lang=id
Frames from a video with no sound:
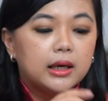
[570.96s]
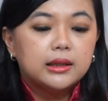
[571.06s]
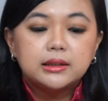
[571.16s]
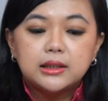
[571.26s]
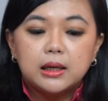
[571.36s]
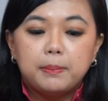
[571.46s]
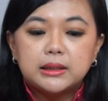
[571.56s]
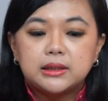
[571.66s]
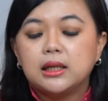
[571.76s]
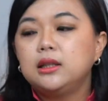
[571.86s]
kita cari
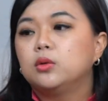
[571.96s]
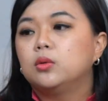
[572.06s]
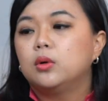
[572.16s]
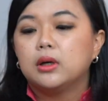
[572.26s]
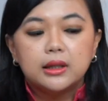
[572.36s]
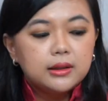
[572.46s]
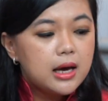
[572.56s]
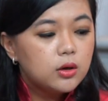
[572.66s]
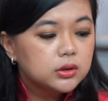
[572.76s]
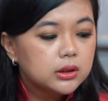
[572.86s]
pacar itu, kita
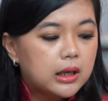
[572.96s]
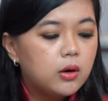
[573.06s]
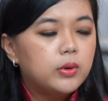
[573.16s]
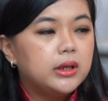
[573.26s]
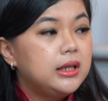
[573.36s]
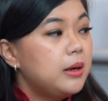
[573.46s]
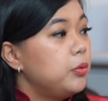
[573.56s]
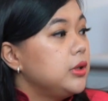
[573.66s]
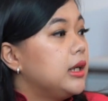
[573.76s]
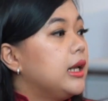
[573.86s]
harus ketahui dia
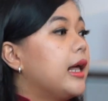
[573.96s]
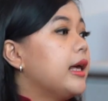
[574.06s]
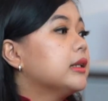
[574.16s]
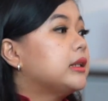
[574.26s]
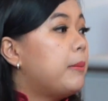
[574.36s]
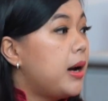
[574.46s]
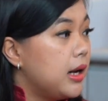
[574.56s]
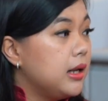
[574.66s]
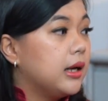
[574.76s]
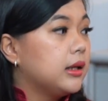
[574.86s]
punya nilai yang sama
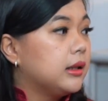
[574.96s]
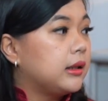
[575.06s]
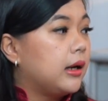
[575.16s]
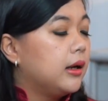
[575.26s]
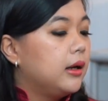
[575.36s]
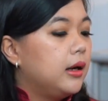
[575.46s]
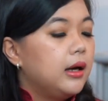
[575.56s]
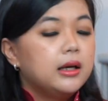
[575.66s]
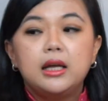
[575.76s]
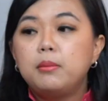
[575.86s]
nggak dengan kita.
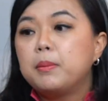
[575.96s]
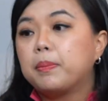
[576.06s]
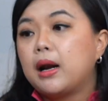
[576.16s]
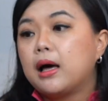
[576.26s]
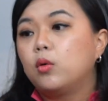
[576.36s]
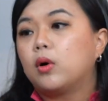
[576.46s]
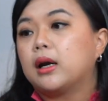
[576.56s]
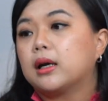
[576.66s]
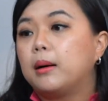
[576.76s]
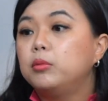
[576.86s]
Dia
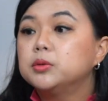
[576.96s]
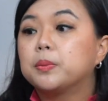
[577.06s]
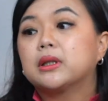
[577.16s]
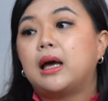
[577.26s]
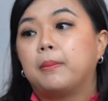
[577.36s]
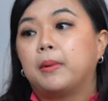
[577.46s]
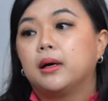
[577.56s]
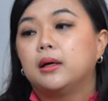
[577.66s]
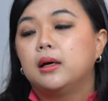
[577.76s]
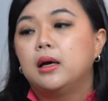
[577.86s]
memperlakukan kamu seperti apa?
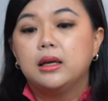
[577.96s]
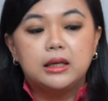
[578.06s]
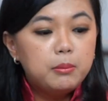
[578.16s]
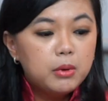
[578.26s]
Dia